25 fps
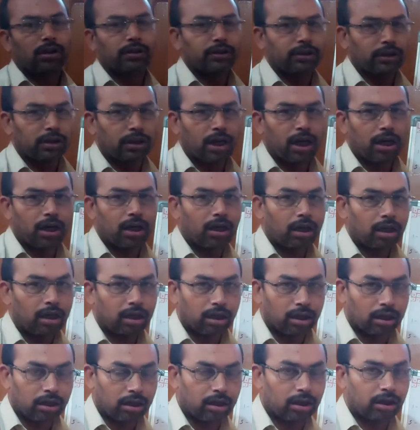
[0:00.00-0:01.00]
कन्या
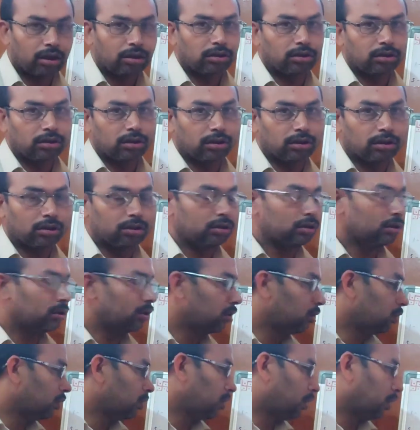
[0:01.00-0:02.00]

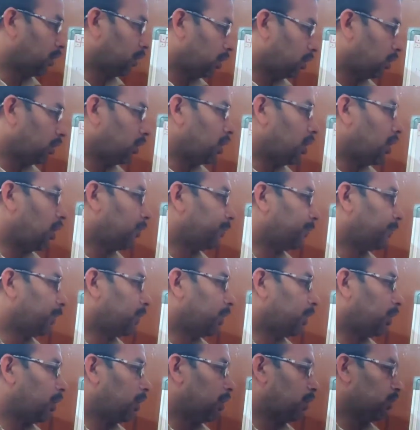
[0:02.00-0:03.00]
लग्न यदि
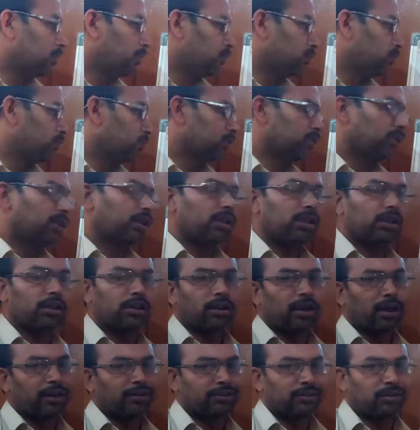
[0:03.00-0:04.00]
आपका है तो उसके
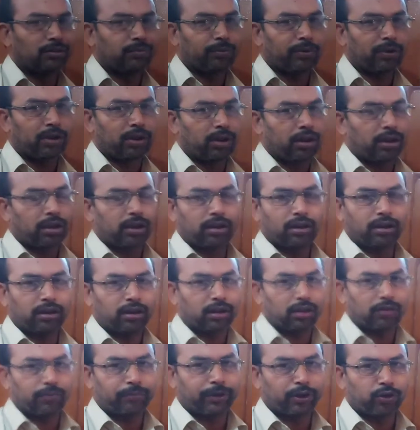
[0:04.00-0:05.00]
लिए राशि फल लेकर
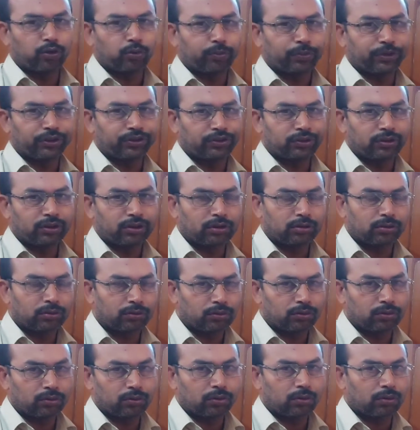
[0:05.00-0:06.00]
के मैं उपस्थित
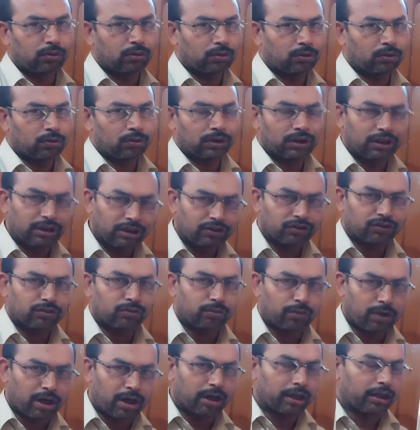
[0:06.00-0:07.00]
हूँ जो इस
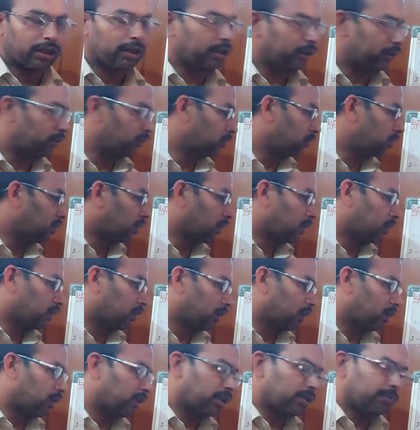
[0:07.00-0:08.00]
माह के अंत तक
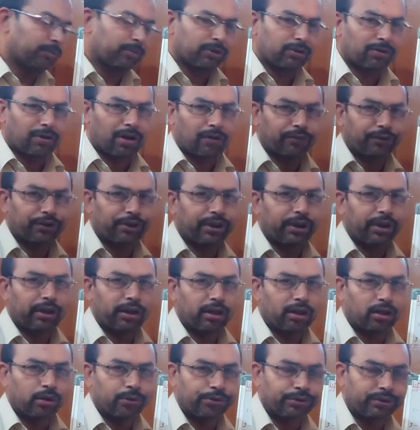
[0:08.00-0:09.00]
के लिए प्रभावी
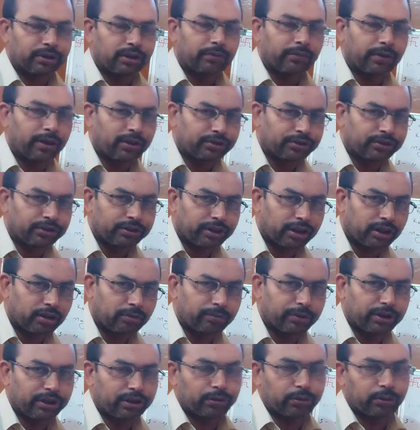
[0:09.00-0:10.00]
रहेगा उसके बाद से नई
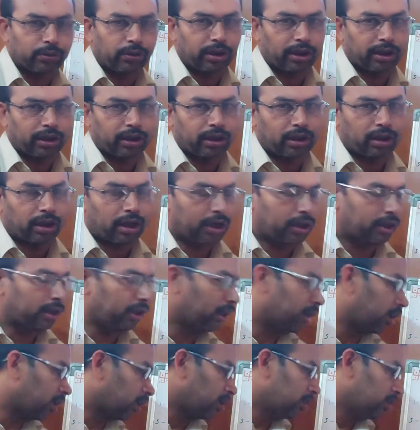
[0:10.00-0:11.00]
वीडियो लेके
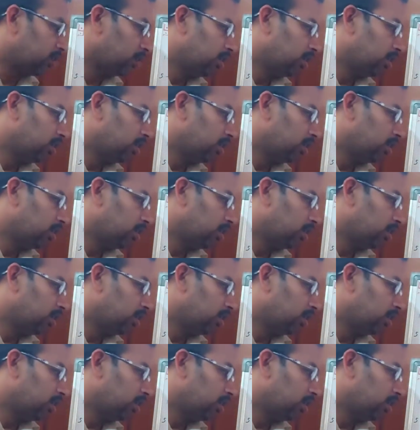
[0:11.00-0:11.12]
आएंगे